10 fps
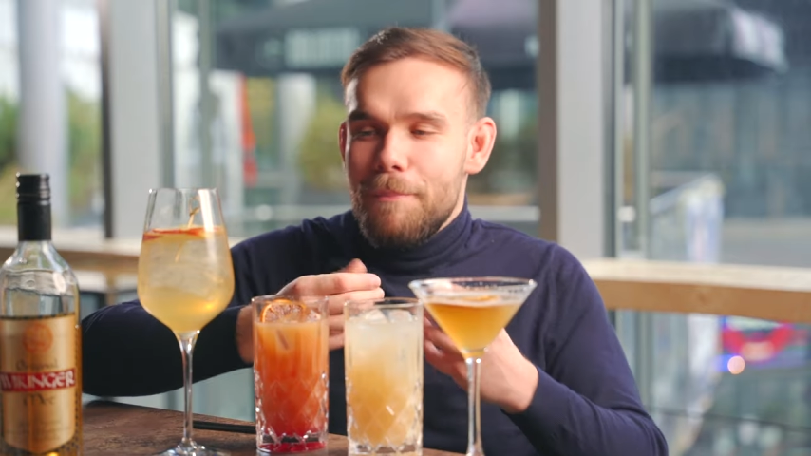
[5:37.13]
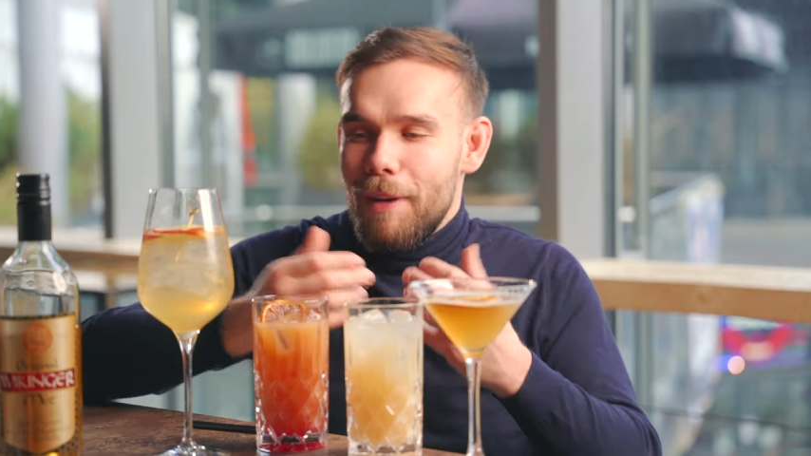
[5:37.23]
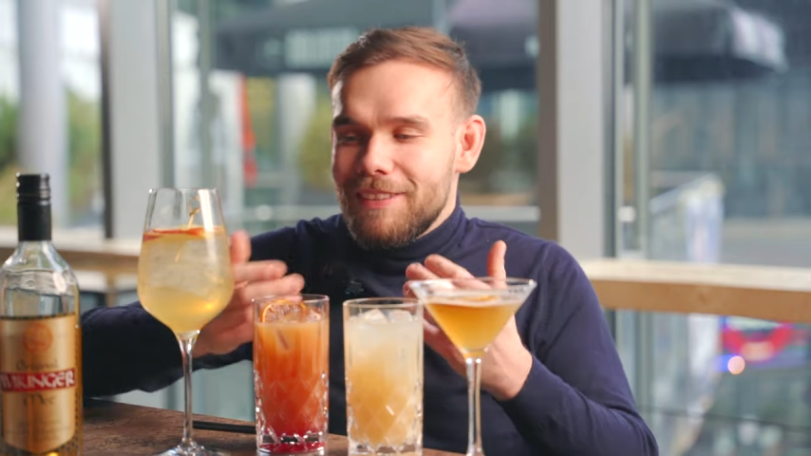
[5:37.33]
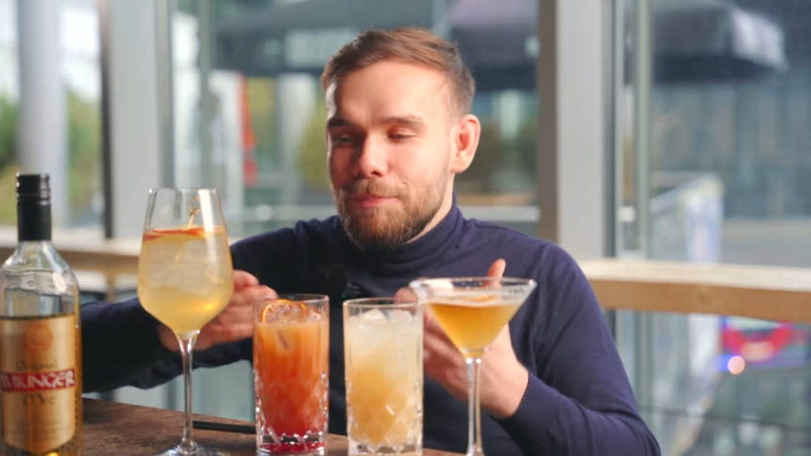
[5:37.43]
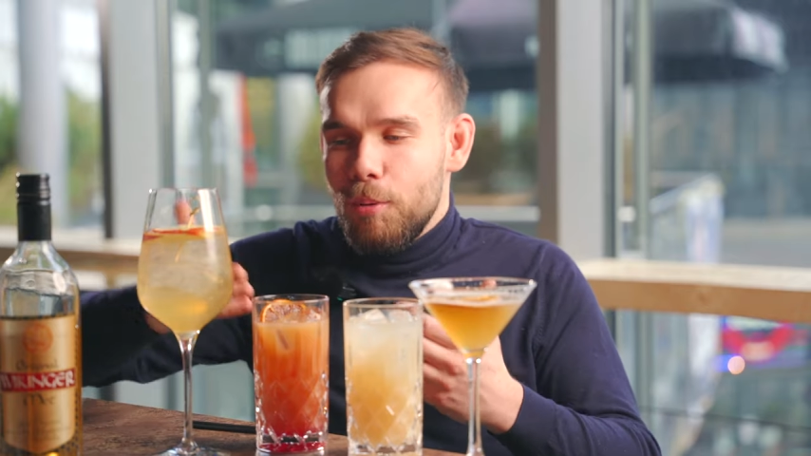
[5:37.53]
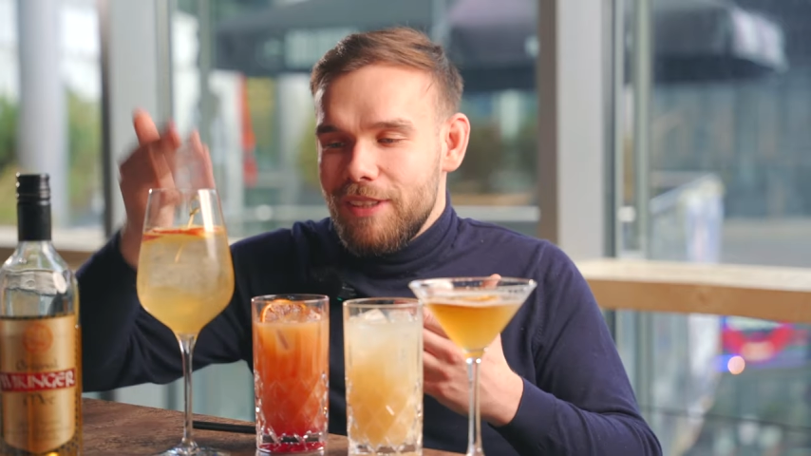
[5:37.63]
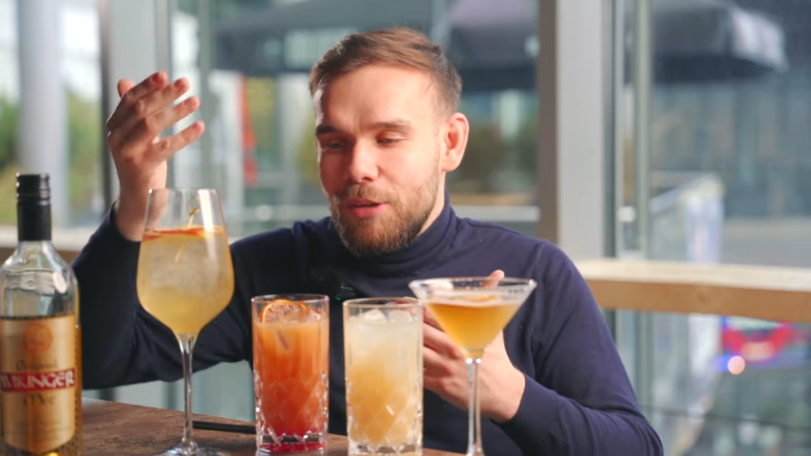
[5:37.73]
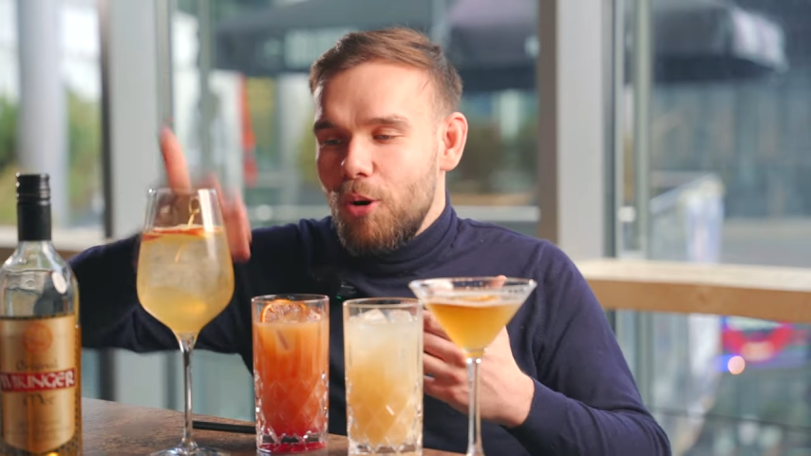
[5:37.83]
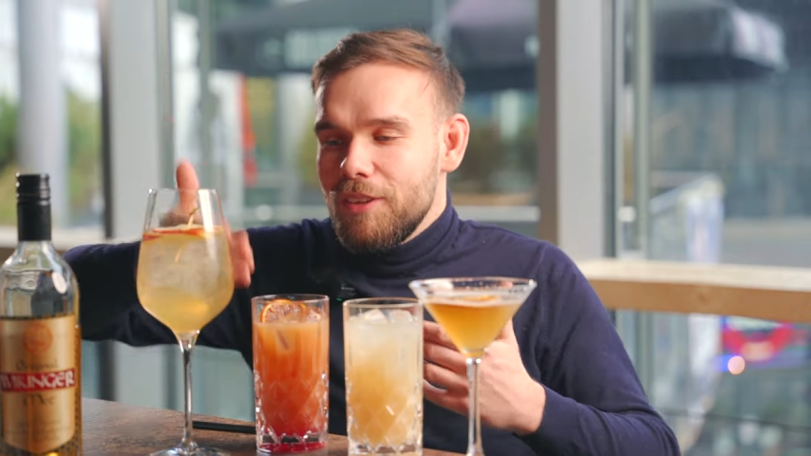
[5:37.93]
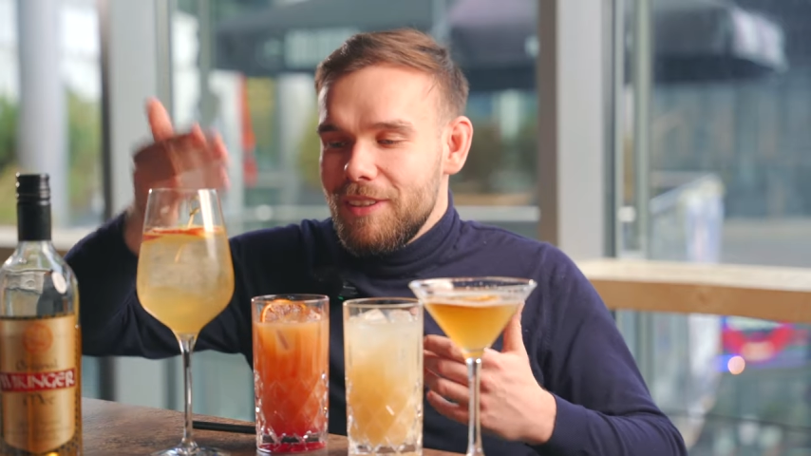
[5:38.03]
meisten
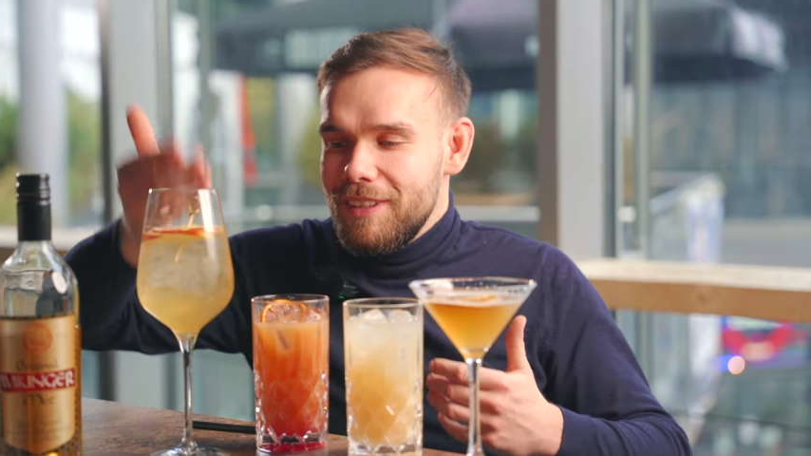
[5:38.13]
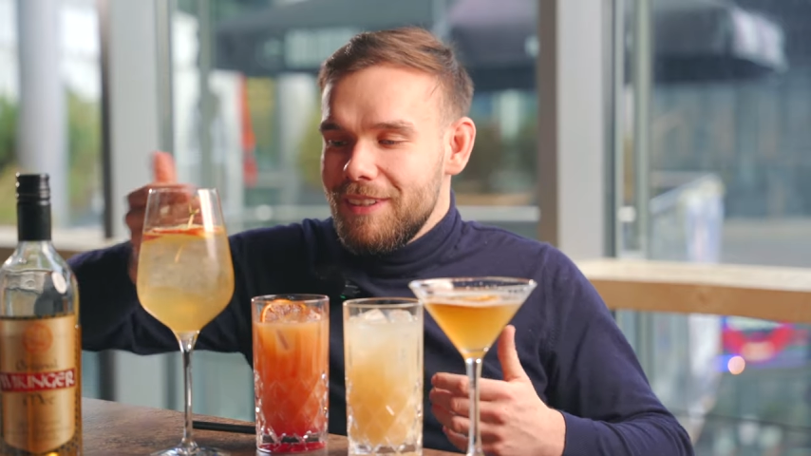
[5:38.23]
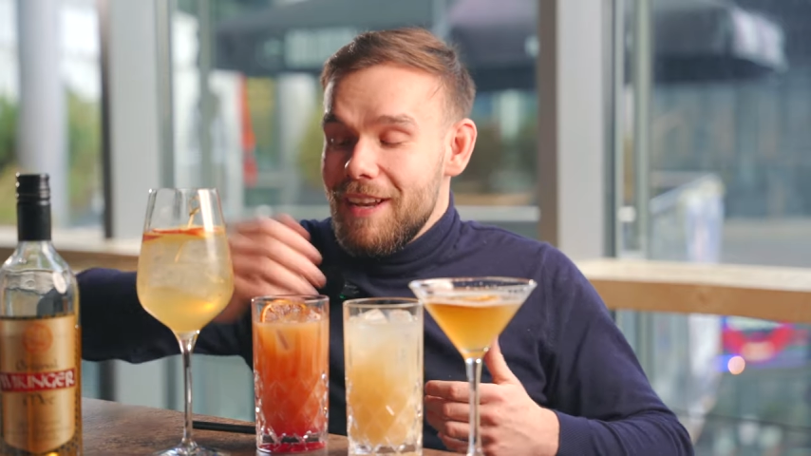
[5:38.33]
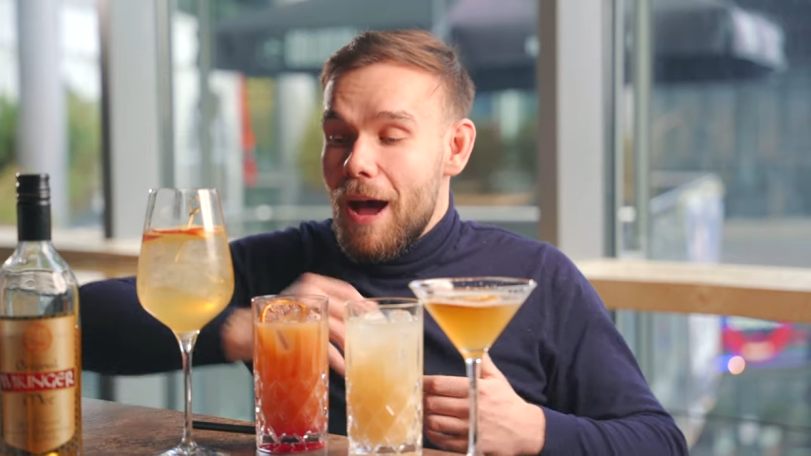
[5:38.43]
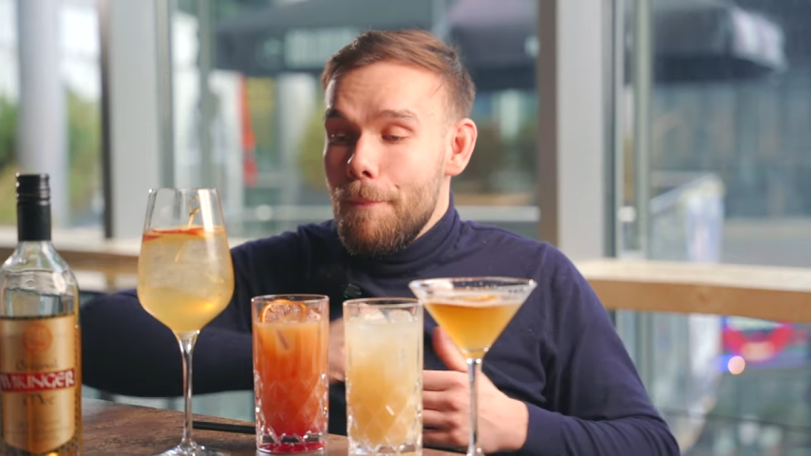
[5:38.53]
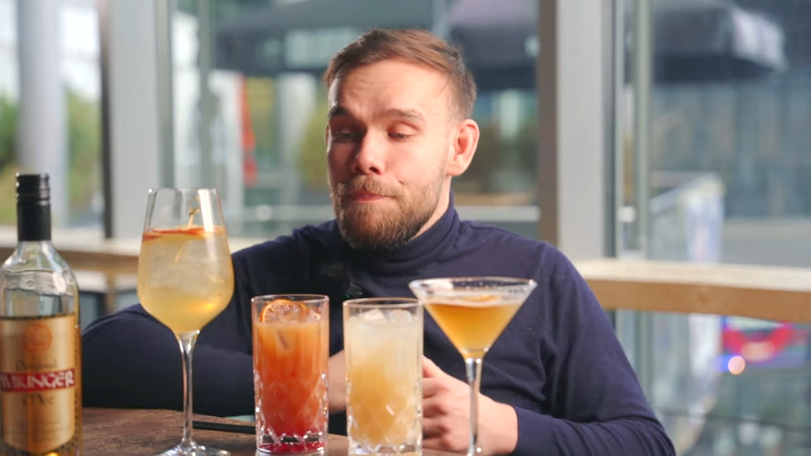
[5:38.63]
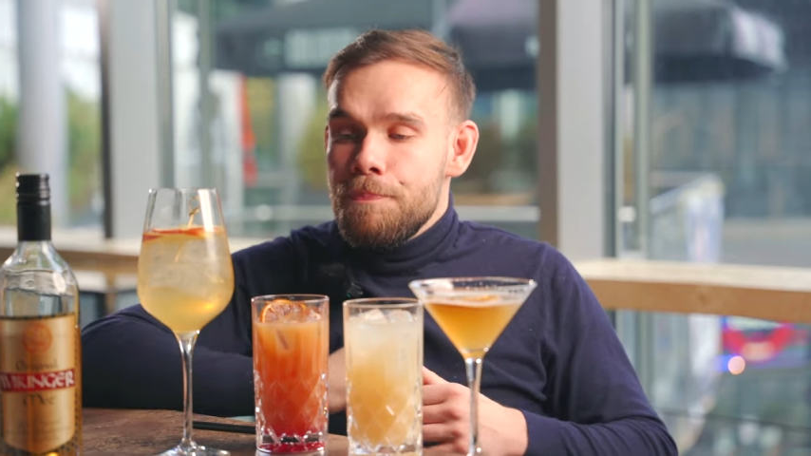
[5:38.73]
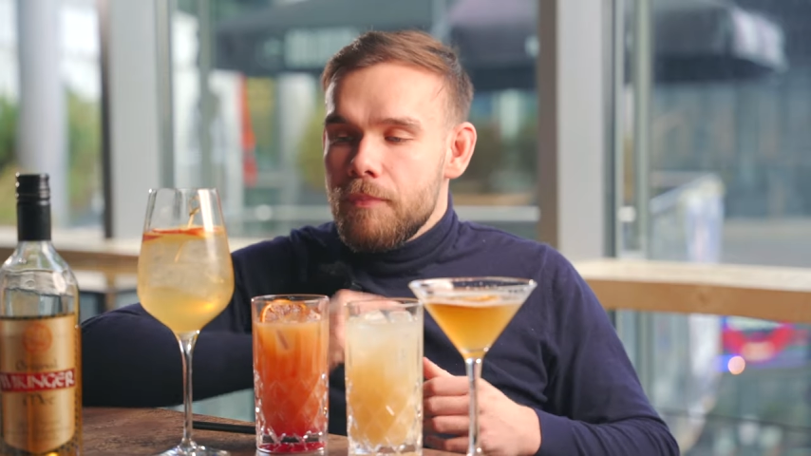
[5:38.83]
Prosecco heute hier drin haben.